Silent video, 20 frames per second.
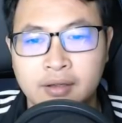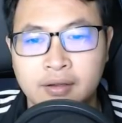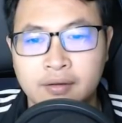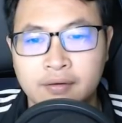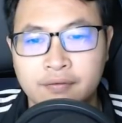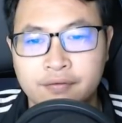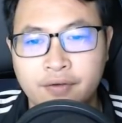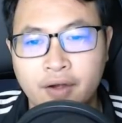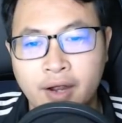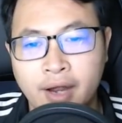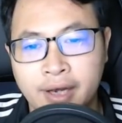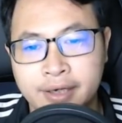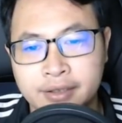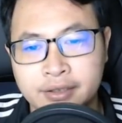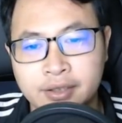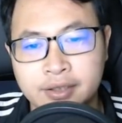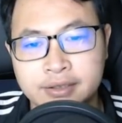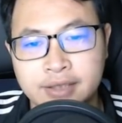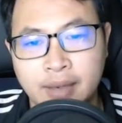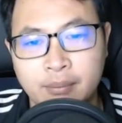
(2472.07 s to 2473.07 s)
Phương Hành
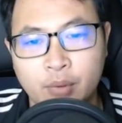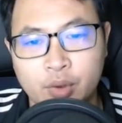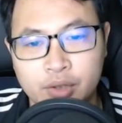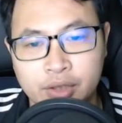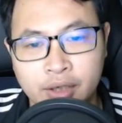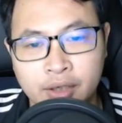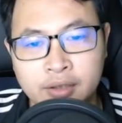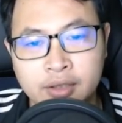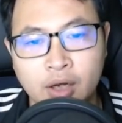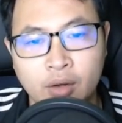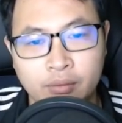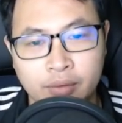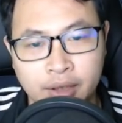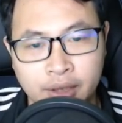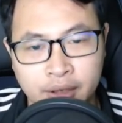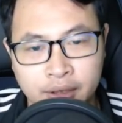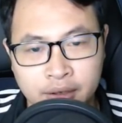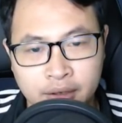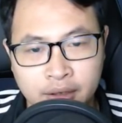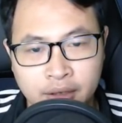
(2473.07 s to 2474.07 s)
cười dài một tiếng đồng ý.
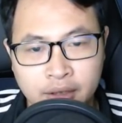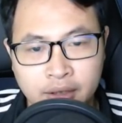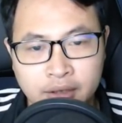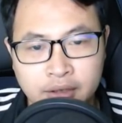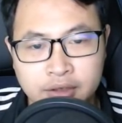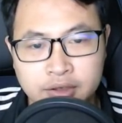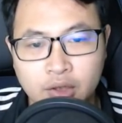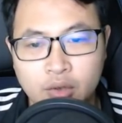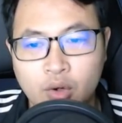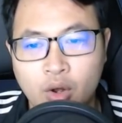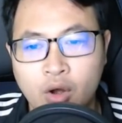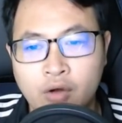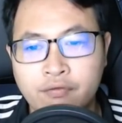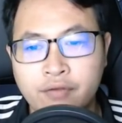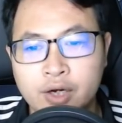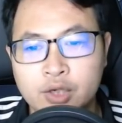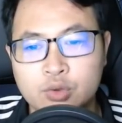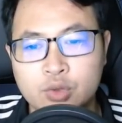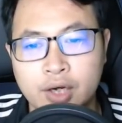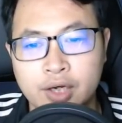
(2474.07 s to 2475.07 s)
Sau đó
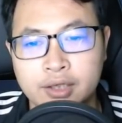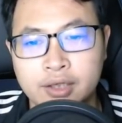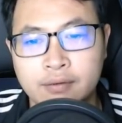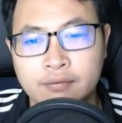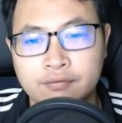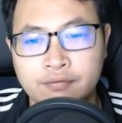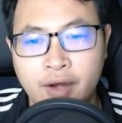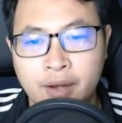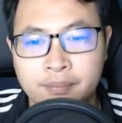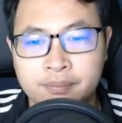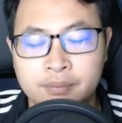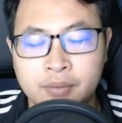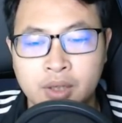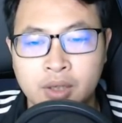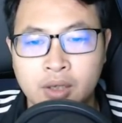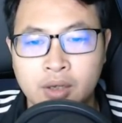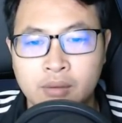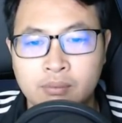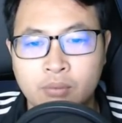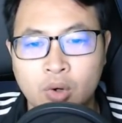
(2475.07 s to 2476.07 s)
vận chuyển tâm pháp,
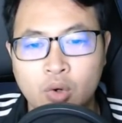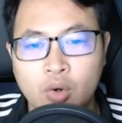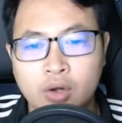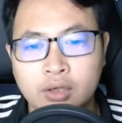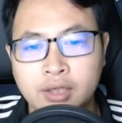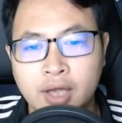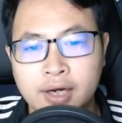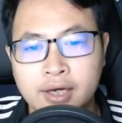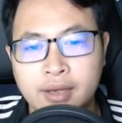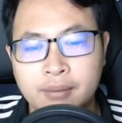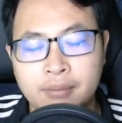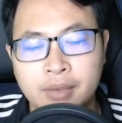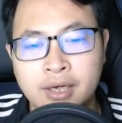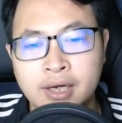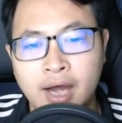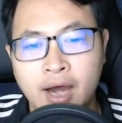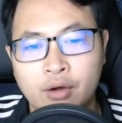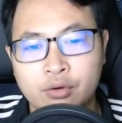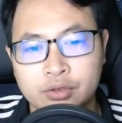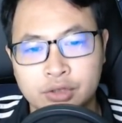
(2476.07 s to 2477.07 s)
một luồng thần niệm biến
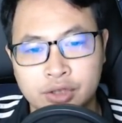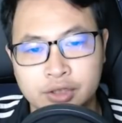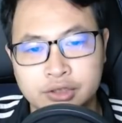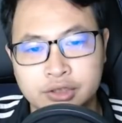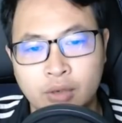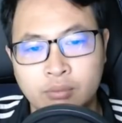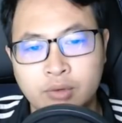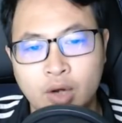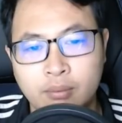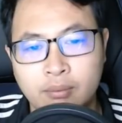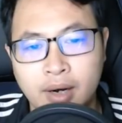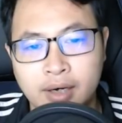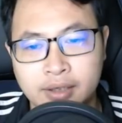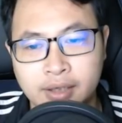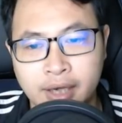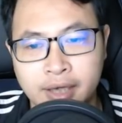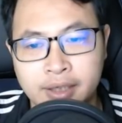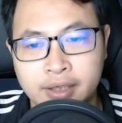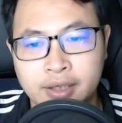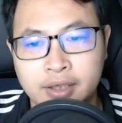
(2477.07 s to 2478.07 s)
ảo từ trong lòng bàn
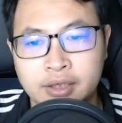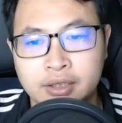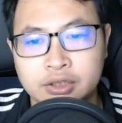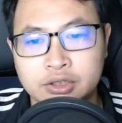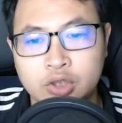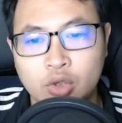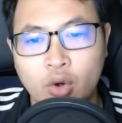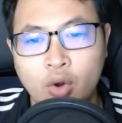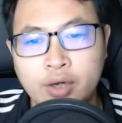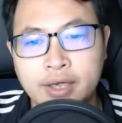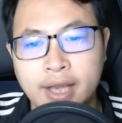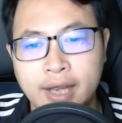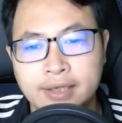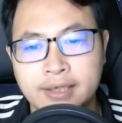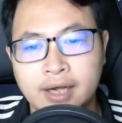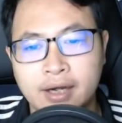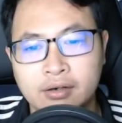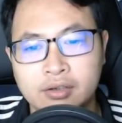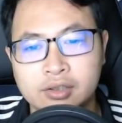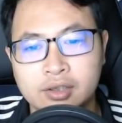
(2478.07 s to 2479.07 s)
tay, sau đó nhẹ
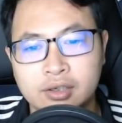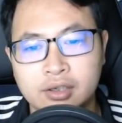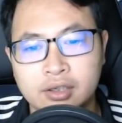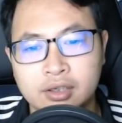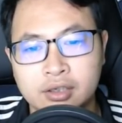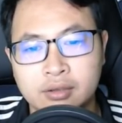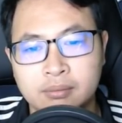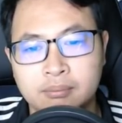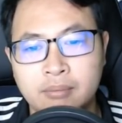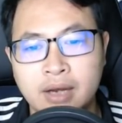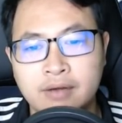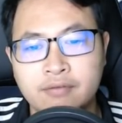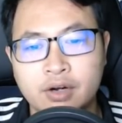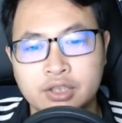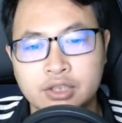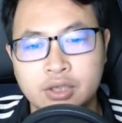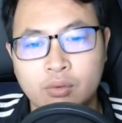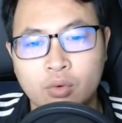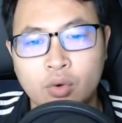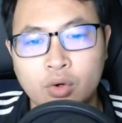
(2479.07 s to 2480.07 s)
nhàng lượn lờ bay vào
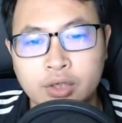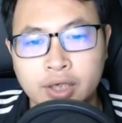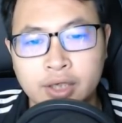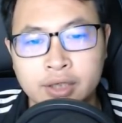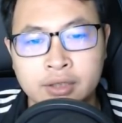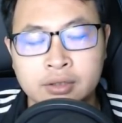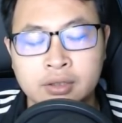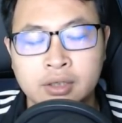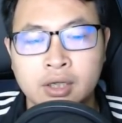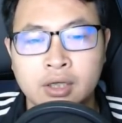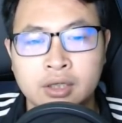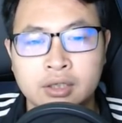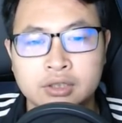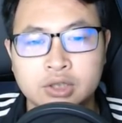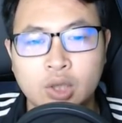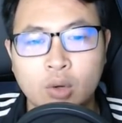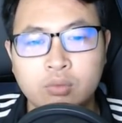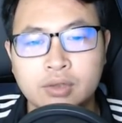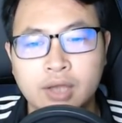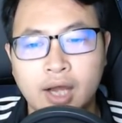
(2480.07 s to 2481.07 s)
trong cốt kính,
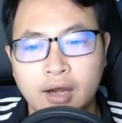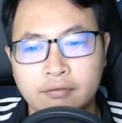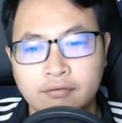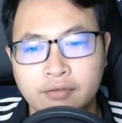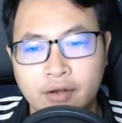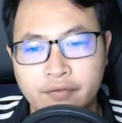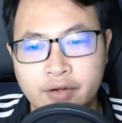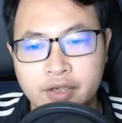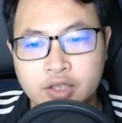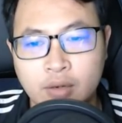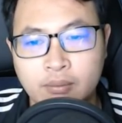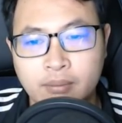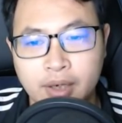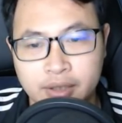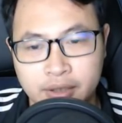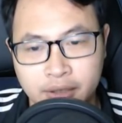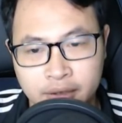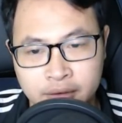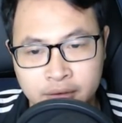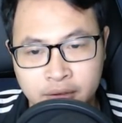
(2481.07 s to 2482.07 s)
xông thẳng vào phía trong mặt
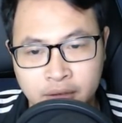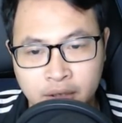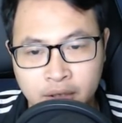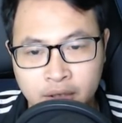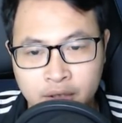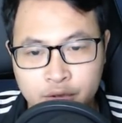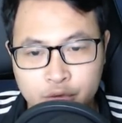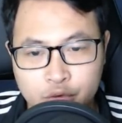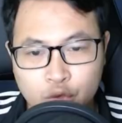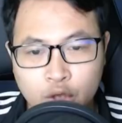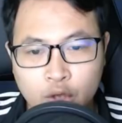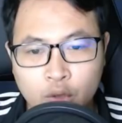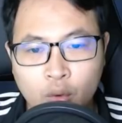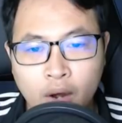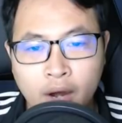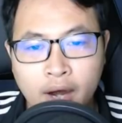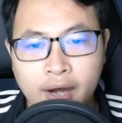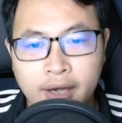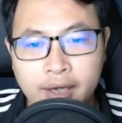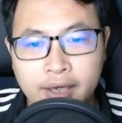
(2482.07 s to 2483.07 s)
kính, xuyên
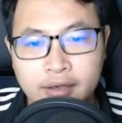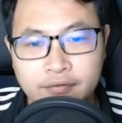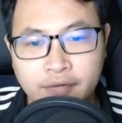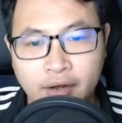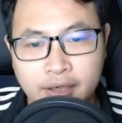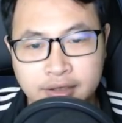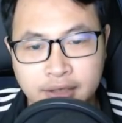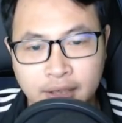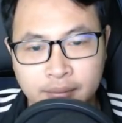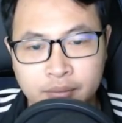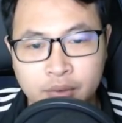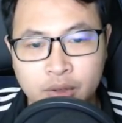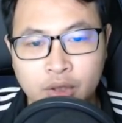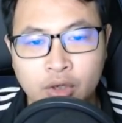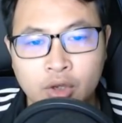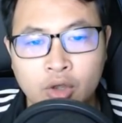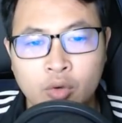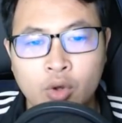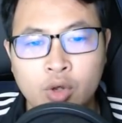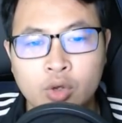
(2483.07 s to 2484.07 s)
qua nghìn vạn dặm,
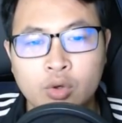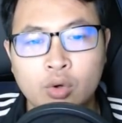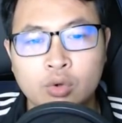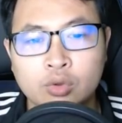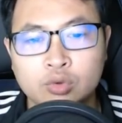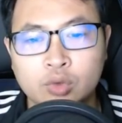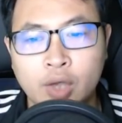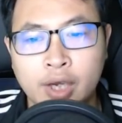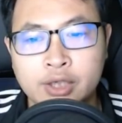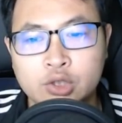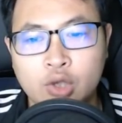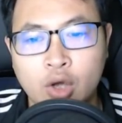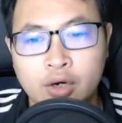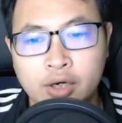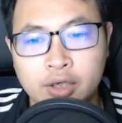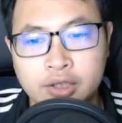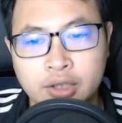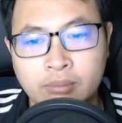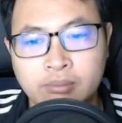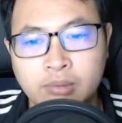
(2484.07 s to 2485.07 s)
cuối cùng xoay tròn
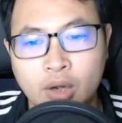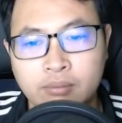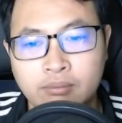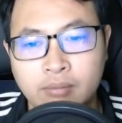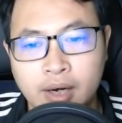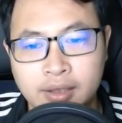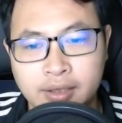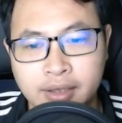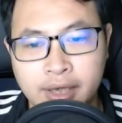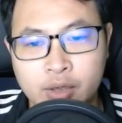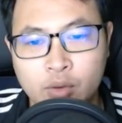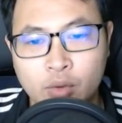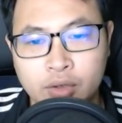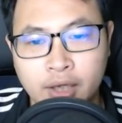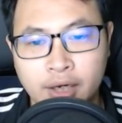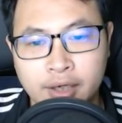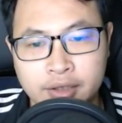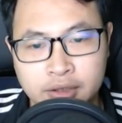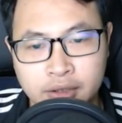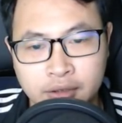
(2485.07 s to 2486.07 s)
ở trong lòng bàn tay của
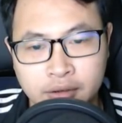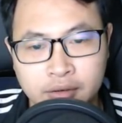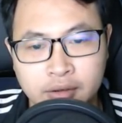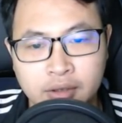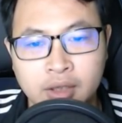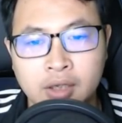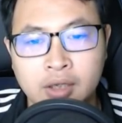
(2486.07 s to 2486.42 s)
thần sử.